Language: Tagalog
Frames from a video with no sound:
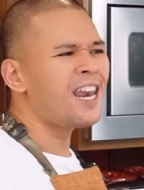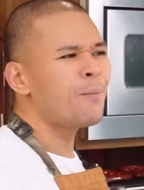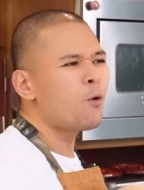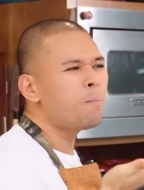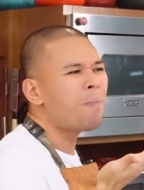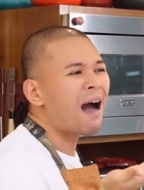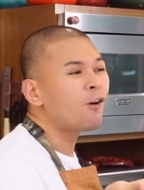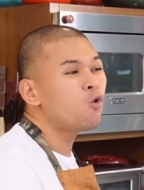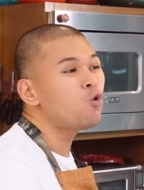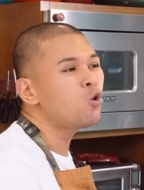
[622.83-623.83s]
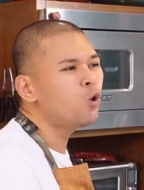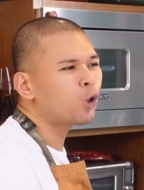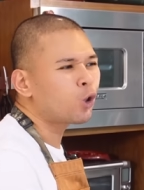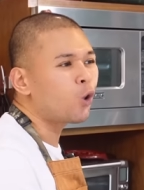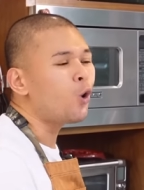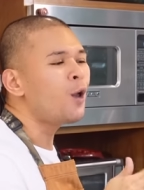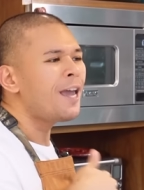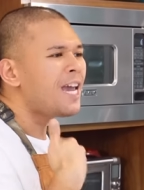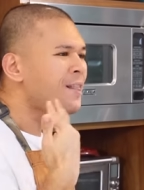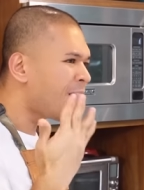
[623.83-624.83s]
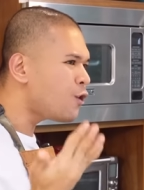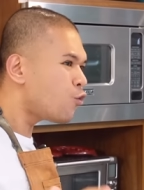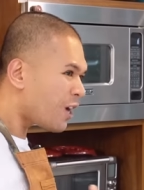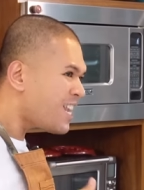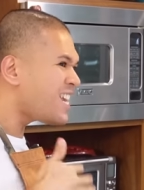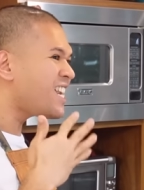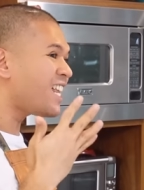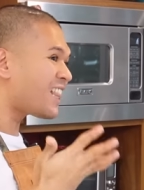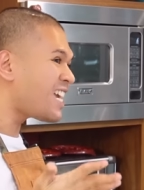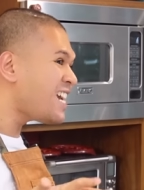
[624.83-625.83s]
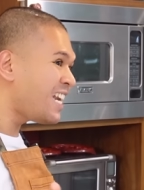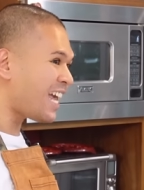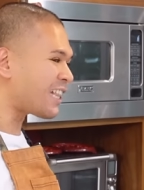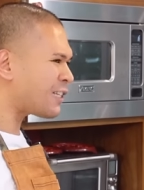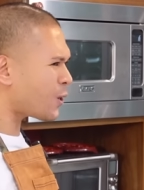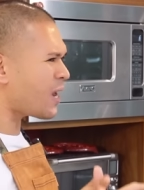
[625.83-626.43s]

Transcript: alam mong bagong luto, hindi yung ininit-init.